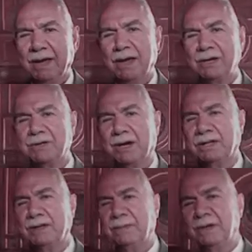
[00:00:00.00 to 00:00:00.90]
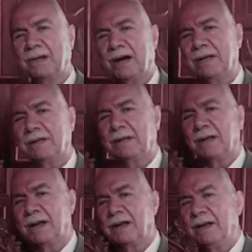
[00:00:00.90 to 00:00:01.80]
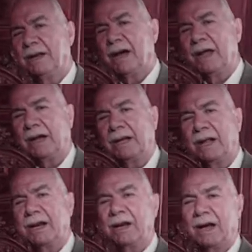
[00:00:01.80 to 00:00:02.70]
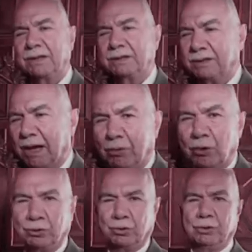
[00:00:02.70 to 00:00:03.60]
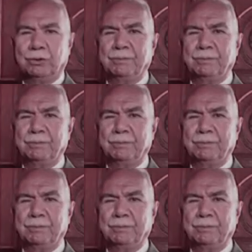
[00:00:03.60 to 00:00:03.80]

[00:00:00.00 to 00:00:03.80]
ecdadımın atlılarının ayaklarının altında bulundu.